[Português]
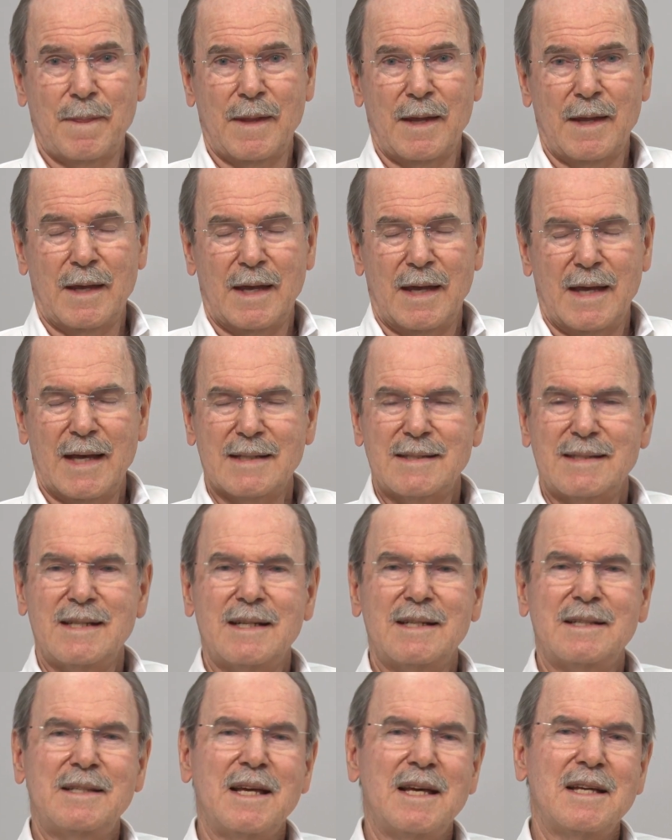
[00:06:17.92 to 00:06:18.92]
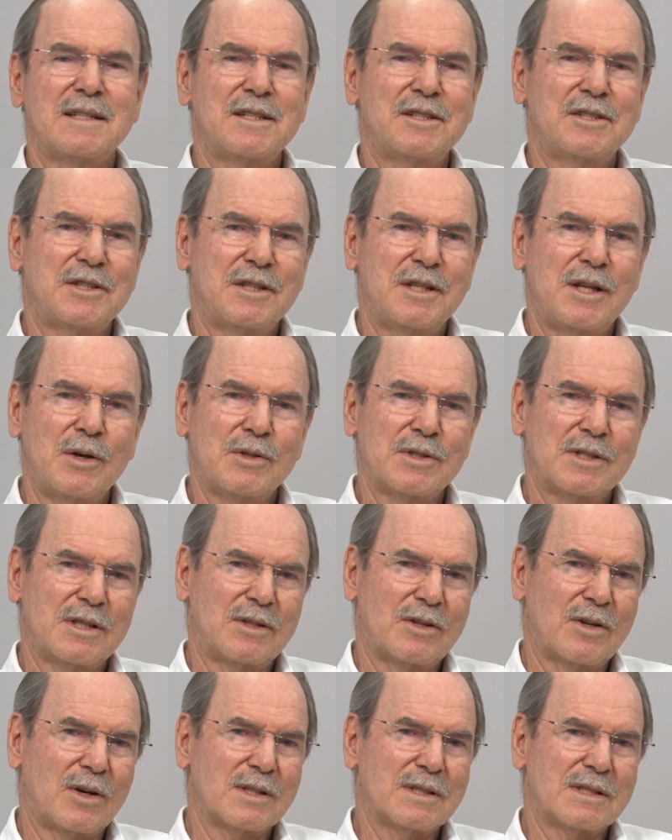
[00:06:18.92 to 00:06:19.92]
É a certeza de Deus em
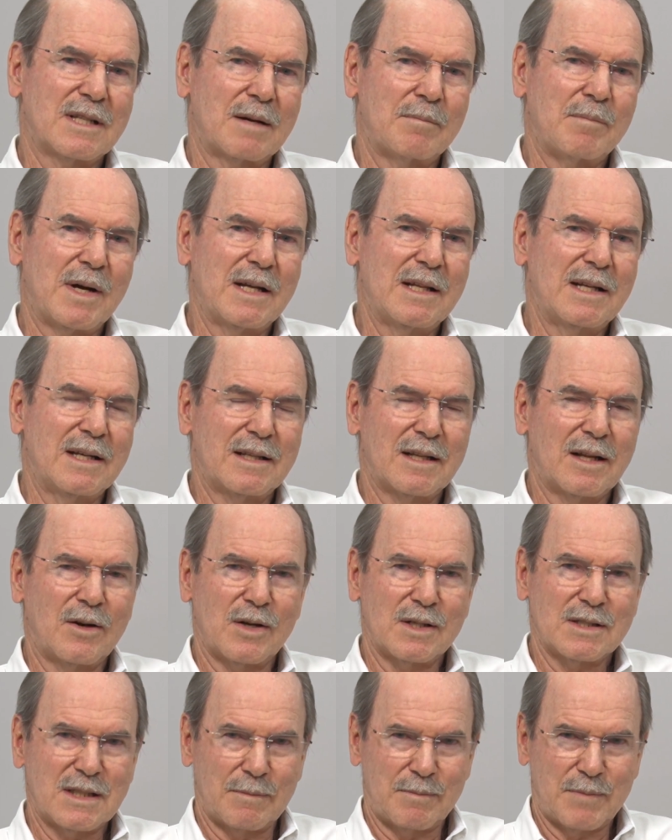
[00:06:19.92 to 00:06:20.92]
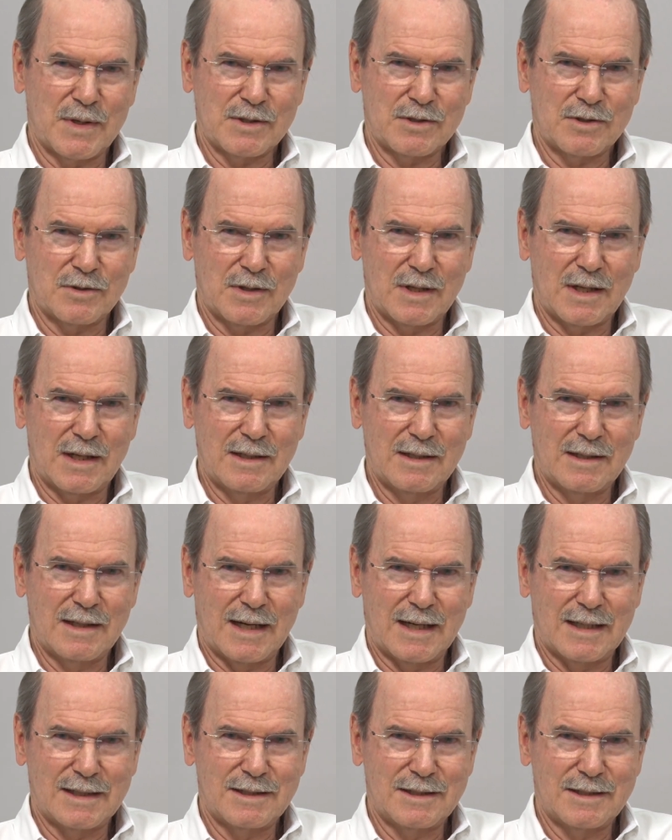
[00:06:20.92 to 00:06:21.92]
nós trabalhando a nossa
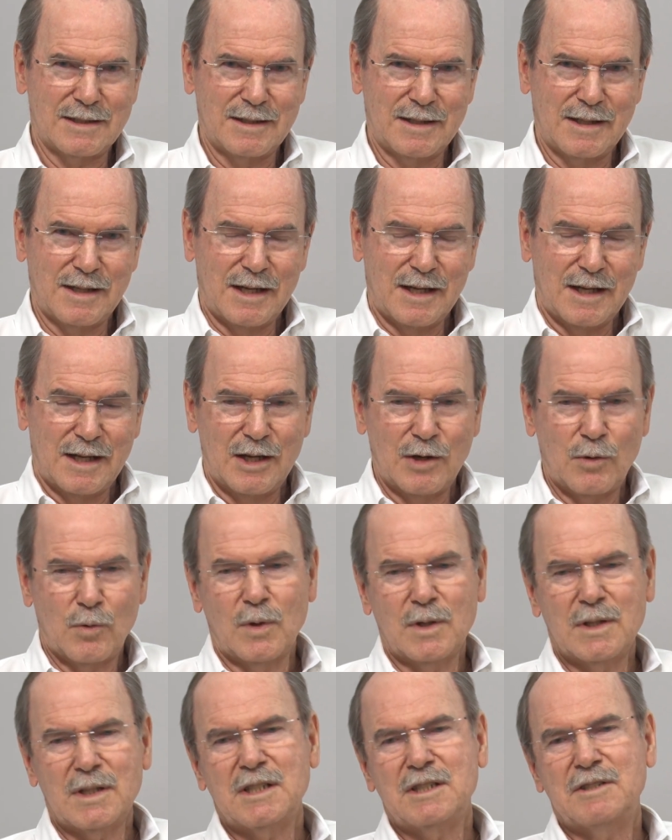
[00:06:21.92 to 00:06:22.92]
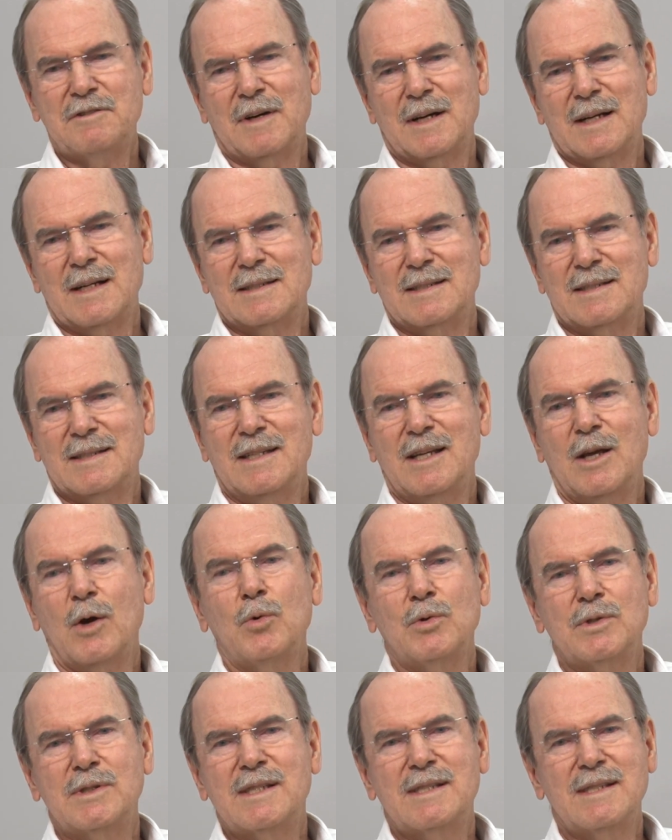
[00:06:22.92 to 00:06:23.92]
personalidade. E quando a gente fala assim, eu
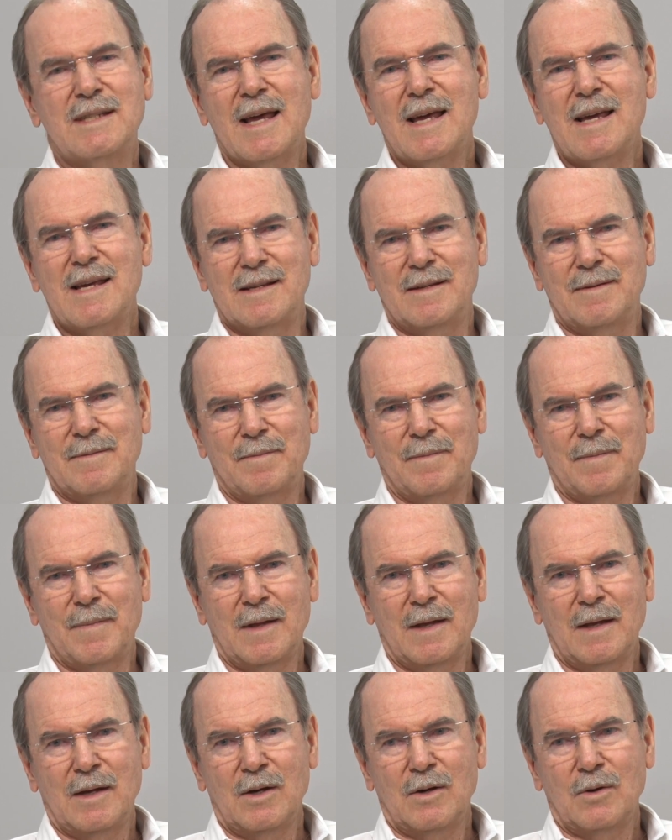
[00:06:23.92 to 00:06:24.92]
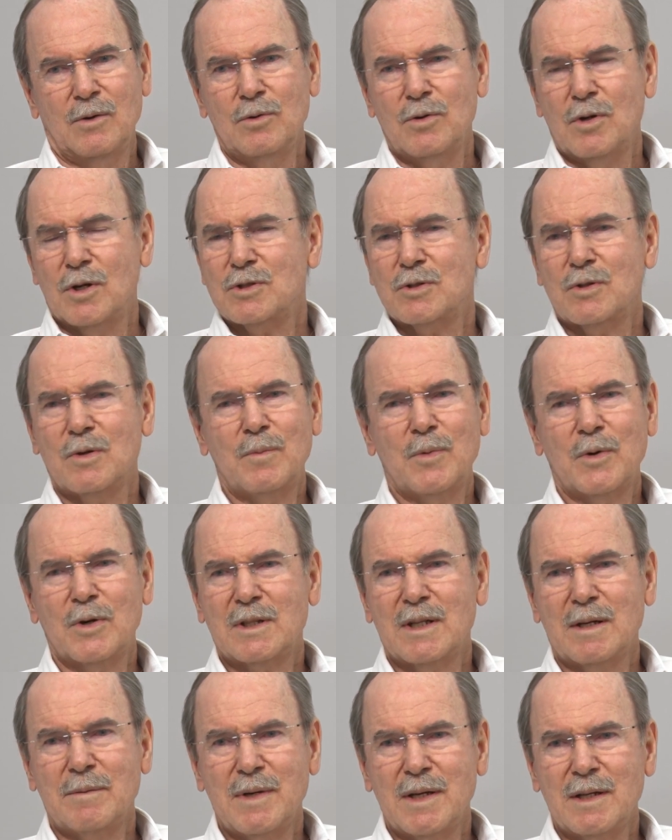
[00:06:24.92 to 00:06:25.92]
sei, o nosso
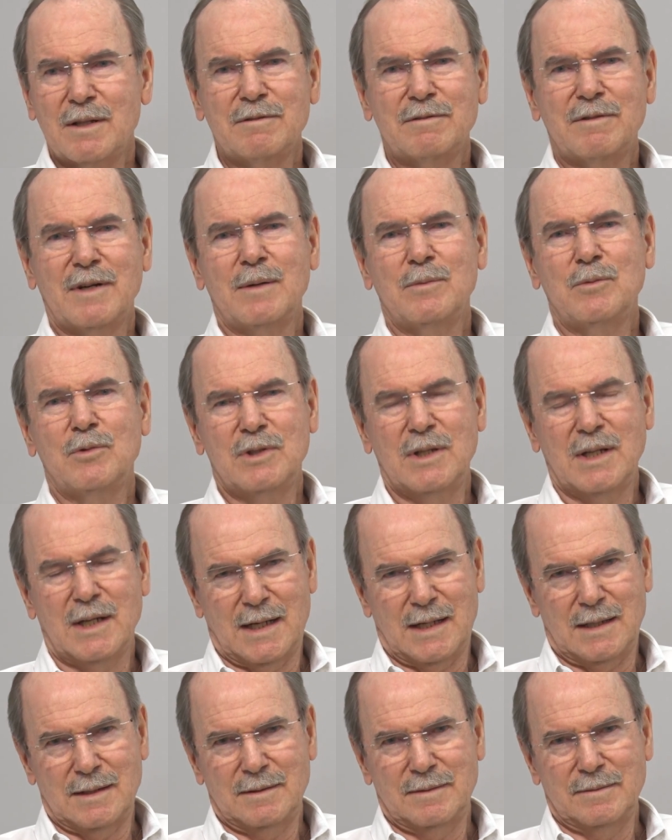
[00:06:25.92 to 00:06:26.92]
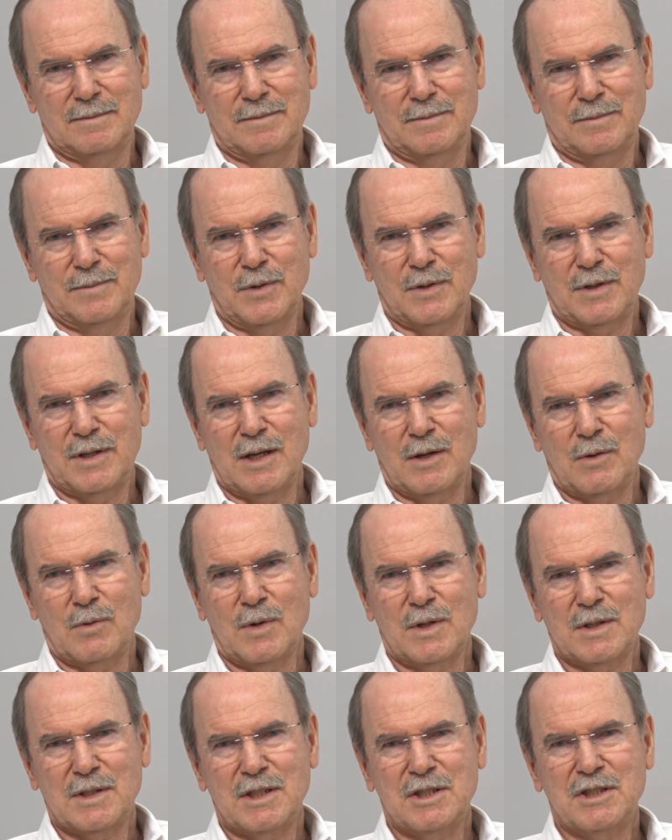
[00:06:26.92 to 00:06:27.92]
comportamento vai mudar. Porque
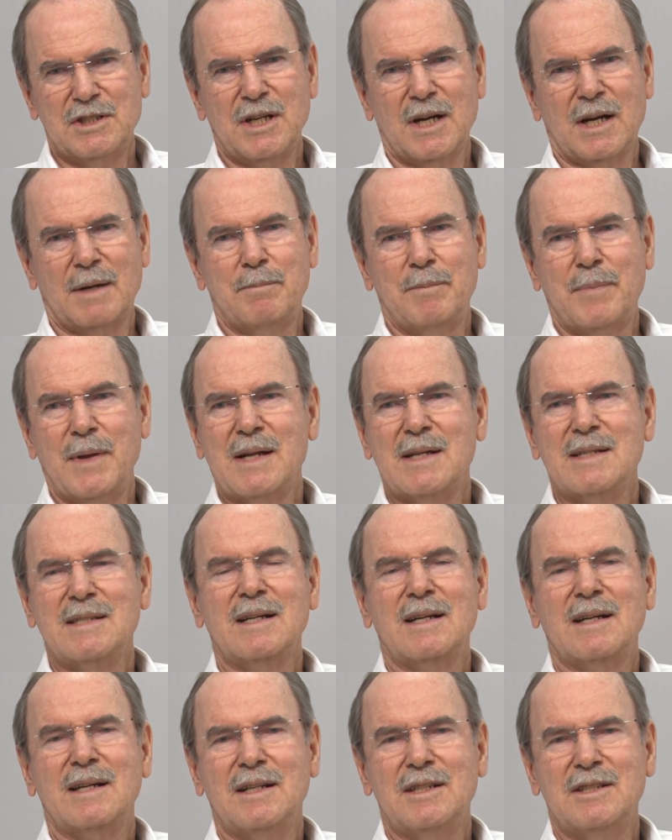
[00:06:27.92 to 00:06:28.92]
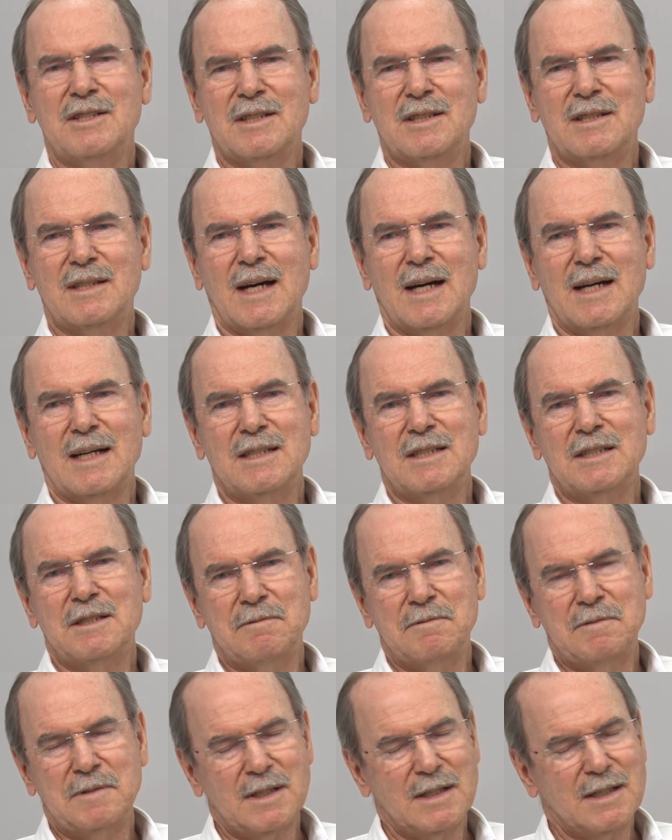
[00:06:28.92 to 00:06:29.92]
enquanto a gente apenas acreditar, a gente
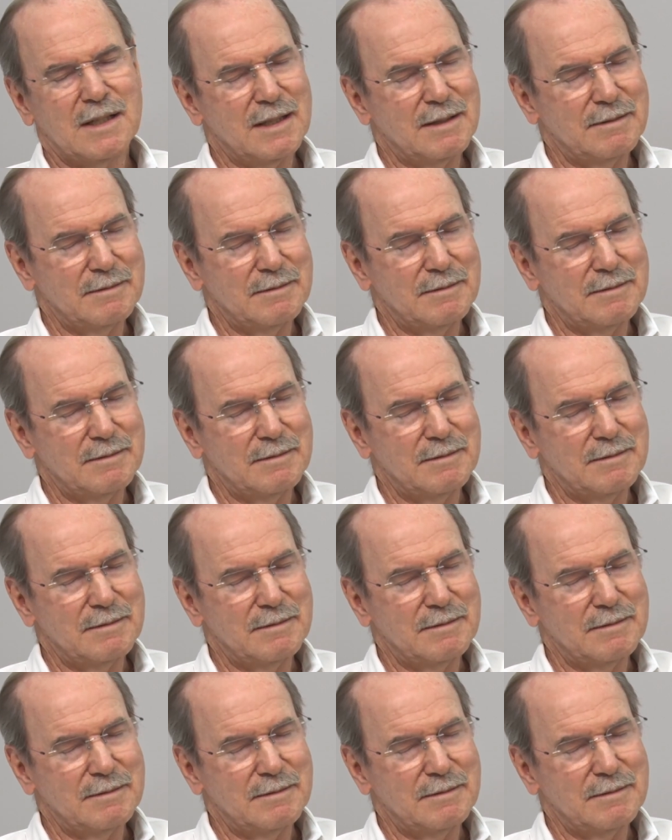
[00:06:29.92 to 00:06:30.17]
fica